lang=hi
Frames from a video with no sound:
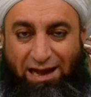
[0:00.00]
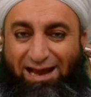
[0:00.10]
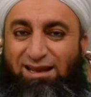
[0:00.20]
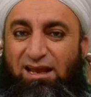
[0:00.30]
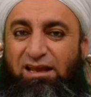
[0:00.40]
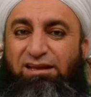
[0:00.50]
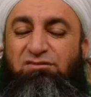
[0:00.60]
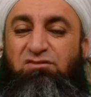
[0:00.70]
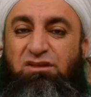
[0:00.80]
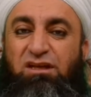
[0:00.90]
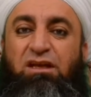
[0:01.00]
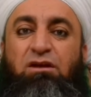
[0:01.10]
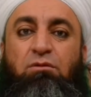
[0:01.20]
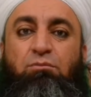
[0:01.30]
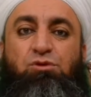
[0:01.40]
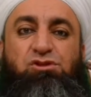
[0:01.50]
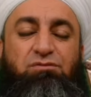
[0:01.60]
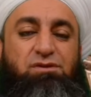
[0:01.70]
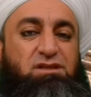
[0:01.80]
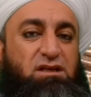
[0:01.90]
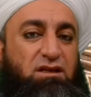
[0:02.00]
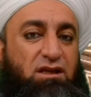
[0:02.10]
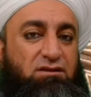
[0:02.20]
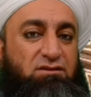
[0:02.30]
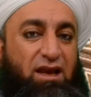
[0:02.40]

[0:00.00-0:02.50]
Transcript: आइए इन तीन मुजवज़ीन की